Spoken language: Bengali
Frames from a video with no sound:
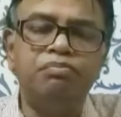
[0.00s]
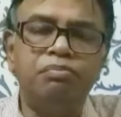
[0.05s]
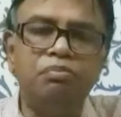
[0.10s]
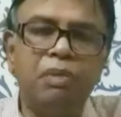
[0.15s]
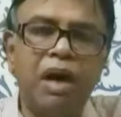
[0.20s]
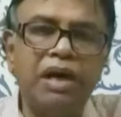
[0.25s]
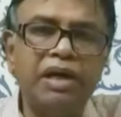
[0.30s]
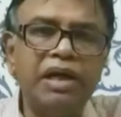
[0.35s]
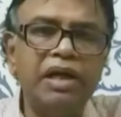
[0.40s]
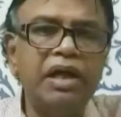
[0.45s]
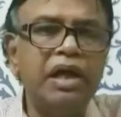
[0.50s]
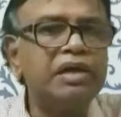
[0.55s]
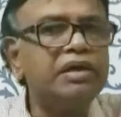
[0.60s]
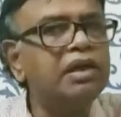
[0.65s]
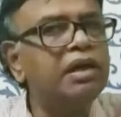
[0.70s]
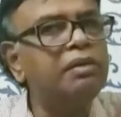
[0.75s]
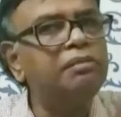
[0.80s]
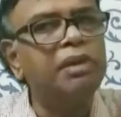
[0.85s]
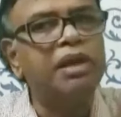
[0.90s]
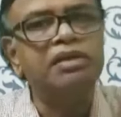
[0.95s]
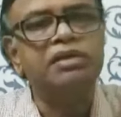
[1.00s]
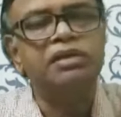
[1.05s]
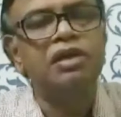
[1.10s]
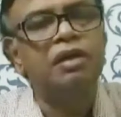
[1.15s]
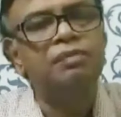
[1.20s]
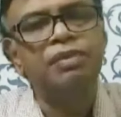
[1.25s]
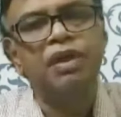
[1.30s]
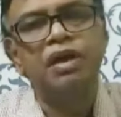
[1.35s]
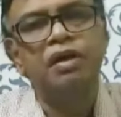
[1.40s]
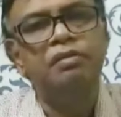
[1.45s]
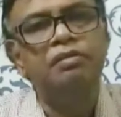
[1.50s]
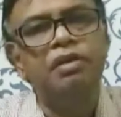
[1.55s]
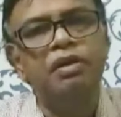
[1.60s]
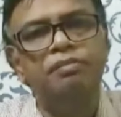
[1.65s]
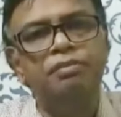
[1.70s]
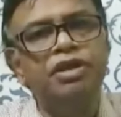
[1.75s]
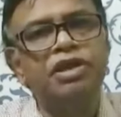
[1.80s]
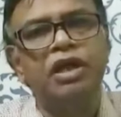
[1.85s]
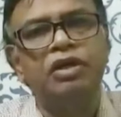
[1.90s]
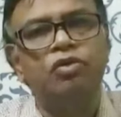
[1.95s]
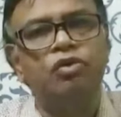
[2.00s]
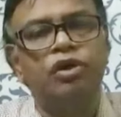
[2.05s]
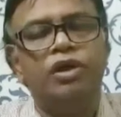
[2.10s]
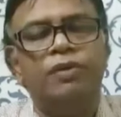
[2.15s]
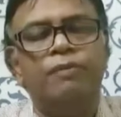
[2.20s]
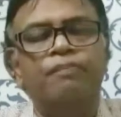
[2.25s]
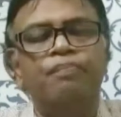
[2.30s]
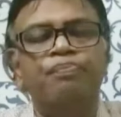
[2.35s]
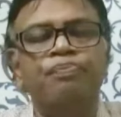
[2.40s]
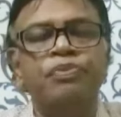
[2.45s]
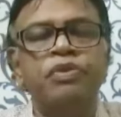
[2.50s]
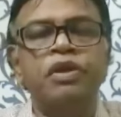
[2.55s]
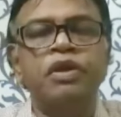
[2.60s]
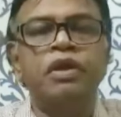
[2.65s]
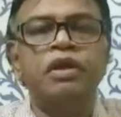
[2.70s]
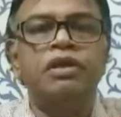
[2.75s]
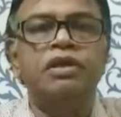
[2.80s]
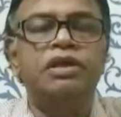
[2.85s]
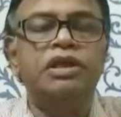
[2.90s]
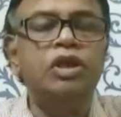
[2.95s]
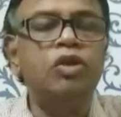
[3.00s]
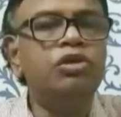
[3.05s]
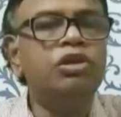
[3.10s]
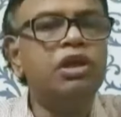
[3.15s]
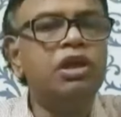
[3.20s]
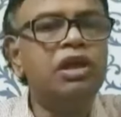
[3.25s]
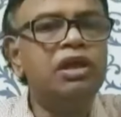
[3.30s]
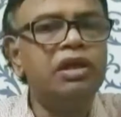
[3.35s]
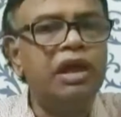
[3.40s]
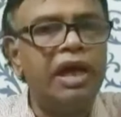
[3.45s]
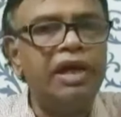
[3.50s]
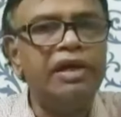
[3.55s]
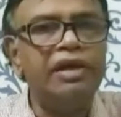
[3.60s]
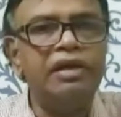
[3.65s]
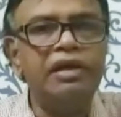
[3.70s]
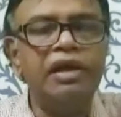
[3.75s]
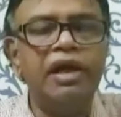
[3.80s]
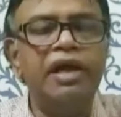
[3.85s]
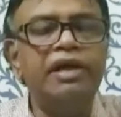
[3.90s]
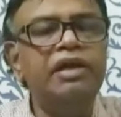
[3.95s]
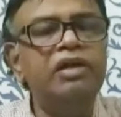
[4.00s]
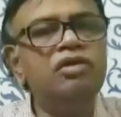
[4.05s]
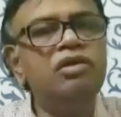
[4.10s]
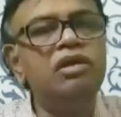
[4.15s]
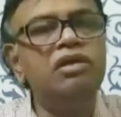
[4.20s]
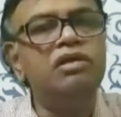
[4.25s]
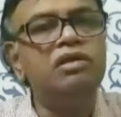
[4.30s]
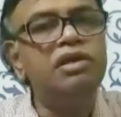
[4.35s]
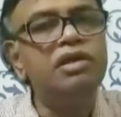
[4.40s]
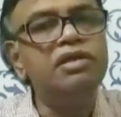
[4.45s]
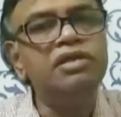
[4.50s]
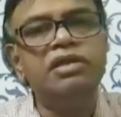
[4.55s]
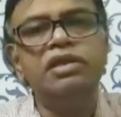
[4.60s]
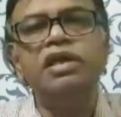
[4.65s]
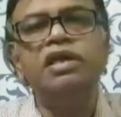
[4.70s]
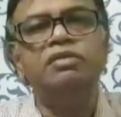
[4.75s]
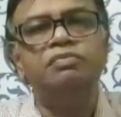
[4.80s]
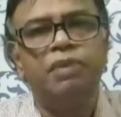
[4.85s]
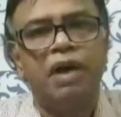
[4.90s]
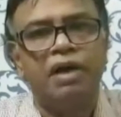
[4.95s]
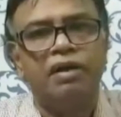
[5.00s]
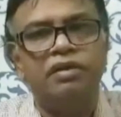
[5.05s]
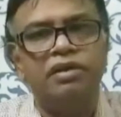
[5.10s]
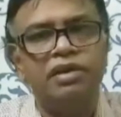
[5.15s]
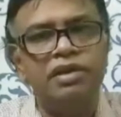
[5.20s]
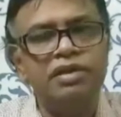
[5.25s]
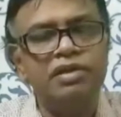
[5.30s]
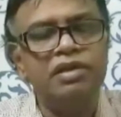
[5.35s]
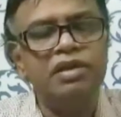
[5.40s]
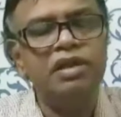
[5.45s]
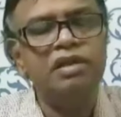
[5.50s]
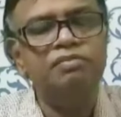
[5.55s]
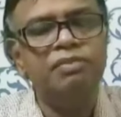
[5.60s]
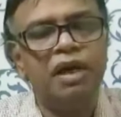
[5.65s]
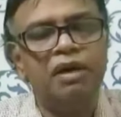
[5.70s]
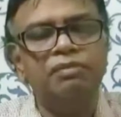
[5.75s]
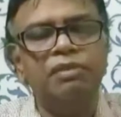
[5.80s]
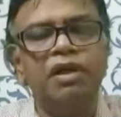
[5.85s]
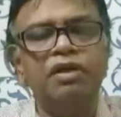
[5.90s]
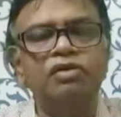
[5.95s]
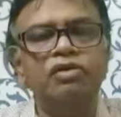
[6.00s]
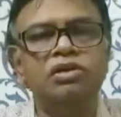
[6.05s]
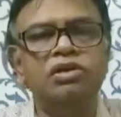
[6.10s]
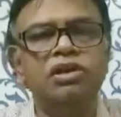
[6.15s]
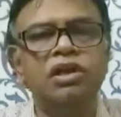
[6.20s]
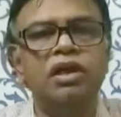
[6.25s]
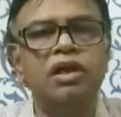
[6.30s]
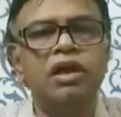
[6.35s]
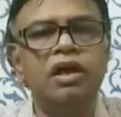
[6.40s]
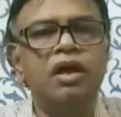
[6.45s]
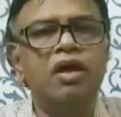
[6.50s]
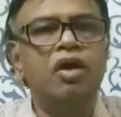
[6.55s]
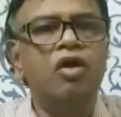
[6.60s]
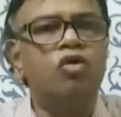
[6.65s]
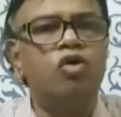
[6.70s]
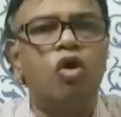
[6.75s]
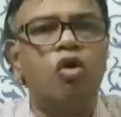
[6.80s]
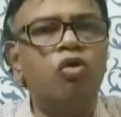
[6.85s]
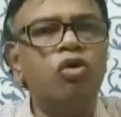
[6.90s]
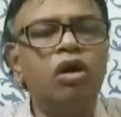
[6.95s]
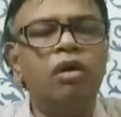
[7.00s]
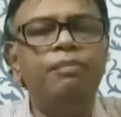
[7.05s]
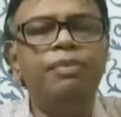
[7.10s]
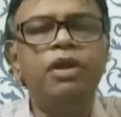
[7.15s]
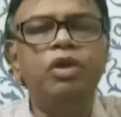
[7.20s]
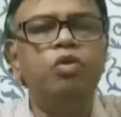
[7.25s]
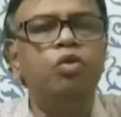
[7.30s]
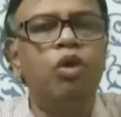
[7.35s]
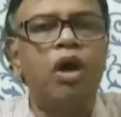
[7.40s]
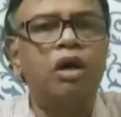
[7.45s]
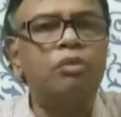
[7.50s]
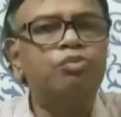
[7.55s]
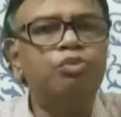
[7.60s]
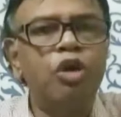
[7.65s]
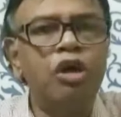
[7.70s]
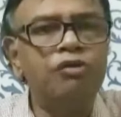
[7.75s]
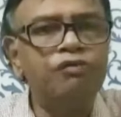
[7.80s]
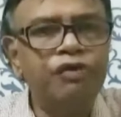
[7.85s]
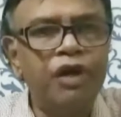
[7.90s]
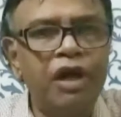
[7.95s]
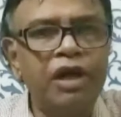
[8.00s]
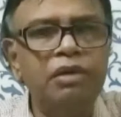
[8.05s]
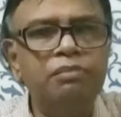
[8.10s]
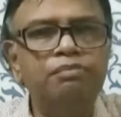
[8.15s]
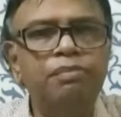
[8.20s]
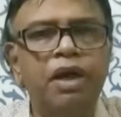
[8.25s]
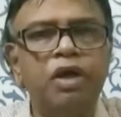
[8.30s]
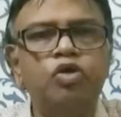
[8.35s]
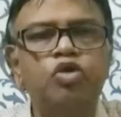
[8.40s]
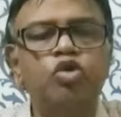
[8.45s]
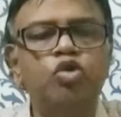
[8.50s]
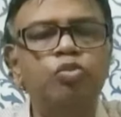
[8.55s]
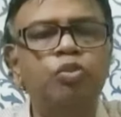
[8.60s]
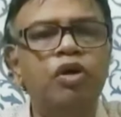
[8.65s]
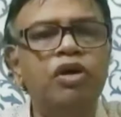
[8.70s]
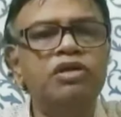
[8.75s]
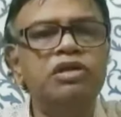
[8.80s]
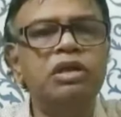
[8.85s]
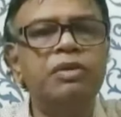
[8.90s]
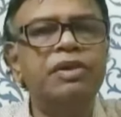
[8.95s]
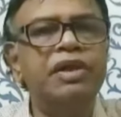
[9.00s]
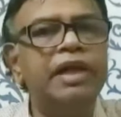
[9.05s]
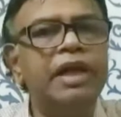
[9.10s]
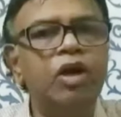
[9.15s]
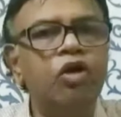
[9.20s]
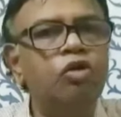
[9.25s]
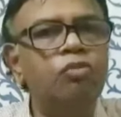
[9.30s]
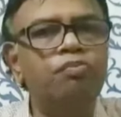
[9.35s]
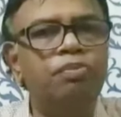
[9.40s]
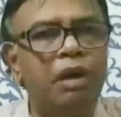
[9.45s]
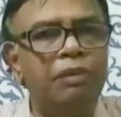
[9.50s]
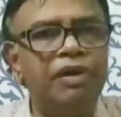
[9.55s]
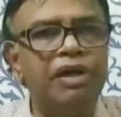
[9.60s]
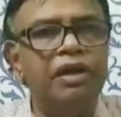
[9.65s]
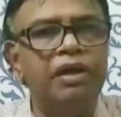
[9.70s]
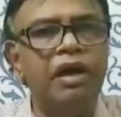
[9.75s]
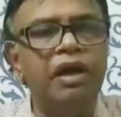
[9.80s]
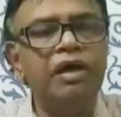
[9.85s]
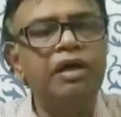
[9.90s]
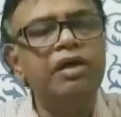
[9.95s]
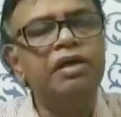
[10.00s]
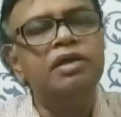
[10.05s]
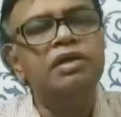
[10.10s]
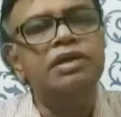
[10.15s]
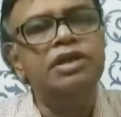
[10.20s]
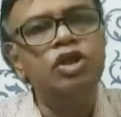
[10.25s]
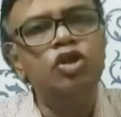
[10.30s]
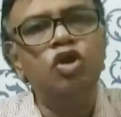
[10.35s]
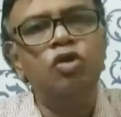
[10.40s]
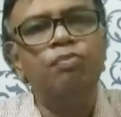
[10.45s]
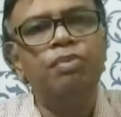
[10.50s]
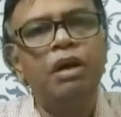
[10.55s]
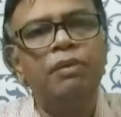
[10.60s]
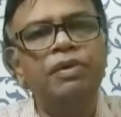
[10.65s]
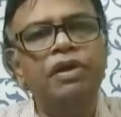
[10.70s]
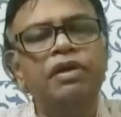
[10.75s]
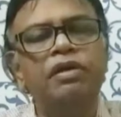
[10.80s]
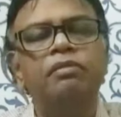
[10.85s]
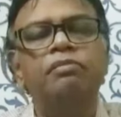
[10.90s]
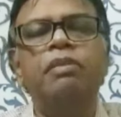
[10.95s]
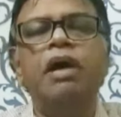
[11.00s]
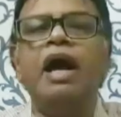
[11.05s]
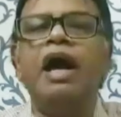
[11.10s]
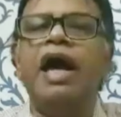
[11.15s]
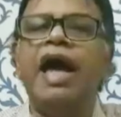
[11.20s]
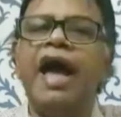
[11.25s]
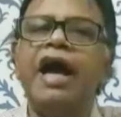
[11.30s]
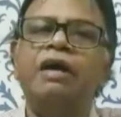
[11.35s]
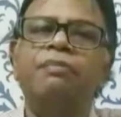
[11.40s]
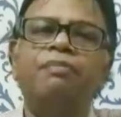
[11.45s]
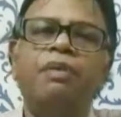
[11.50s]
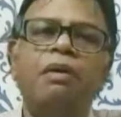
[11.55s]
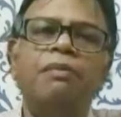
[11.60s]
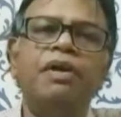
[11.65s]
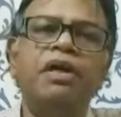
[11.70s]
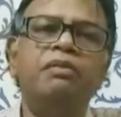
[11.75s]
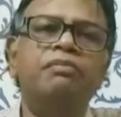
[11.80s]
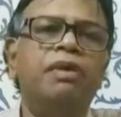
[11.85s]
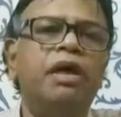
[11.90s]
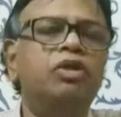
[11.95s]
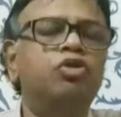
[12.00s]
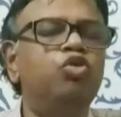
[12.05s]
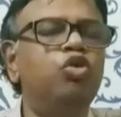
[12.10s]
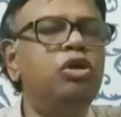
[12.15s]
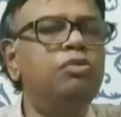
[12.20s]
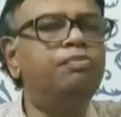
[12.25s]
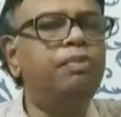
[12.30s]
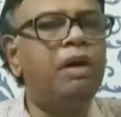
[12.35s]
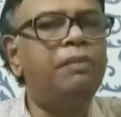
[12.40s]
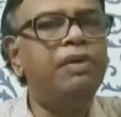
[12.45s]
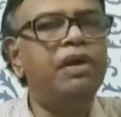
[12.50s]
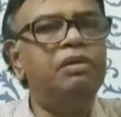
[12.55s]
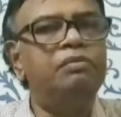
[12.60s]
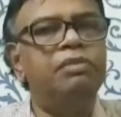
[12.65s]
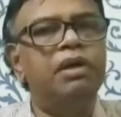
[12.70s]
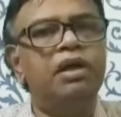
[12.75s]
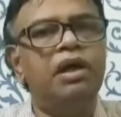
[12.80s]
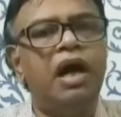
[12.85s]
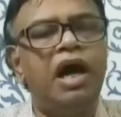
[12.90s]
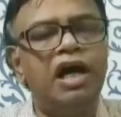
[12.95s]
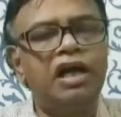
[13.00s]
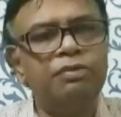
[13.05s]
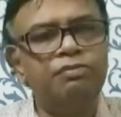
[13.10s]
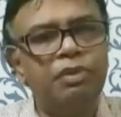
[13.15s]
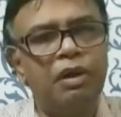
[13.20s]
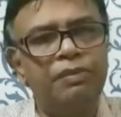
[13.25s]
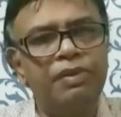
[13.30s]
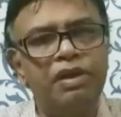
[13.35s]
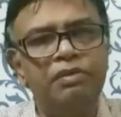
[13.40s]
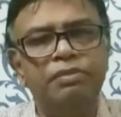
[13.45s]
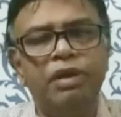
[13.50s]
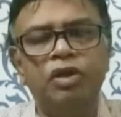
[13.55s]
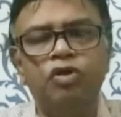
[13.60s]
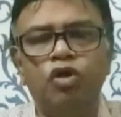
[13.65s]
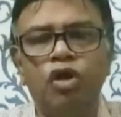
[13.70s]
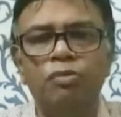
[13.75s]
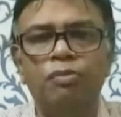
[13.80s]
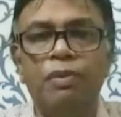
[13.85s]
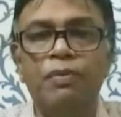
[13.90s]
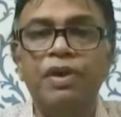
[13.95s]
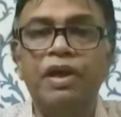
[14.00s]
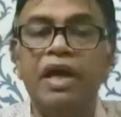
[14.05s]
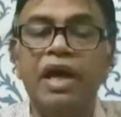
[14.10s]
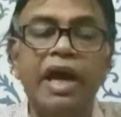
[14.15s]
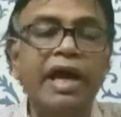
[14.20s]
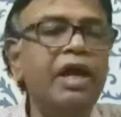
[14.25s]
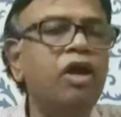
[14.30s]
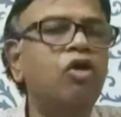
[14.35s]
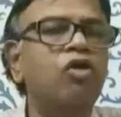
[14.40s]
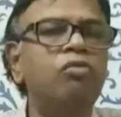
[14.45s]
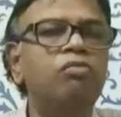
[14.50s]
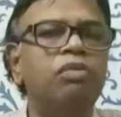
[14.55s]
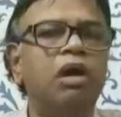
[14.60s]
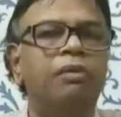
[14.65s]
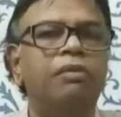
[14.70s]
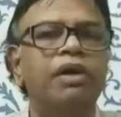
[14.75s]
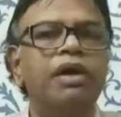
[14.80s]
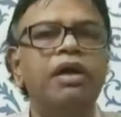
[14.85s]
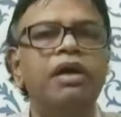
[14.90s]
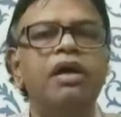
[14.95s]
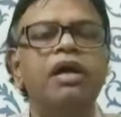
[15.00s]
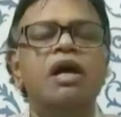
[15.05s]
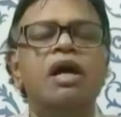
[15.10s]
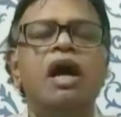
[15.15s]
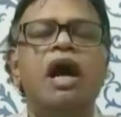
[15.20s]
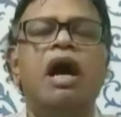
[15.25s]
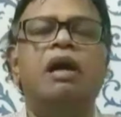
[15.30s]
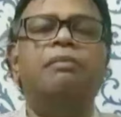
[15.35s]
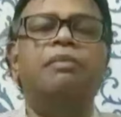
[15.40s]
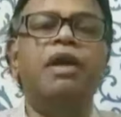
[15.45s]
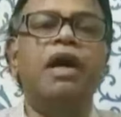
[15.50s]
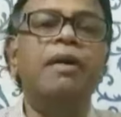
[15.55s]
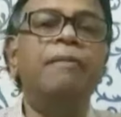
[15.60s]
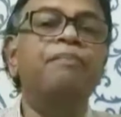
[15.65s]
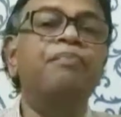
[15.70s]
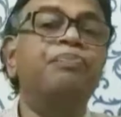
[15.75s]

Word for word: মানের একটা মাত্রা আমরা বিচার করি জিরো থেকে নাইন এটি হচ্ছে ডিসক্রিট মান ডিসক্রিট মান মানে হচ্ছে কখনো আপনি ওয়ান পয়েন্ট ফাইভ বা টু পয়েন্ট সেভেন এরকম পাবেন না জিরো পাবেন বা এক পাবেন বা দুই পাবেন বা আট পাবেন বা নয় পাবেন এইরকমভাবে আমরা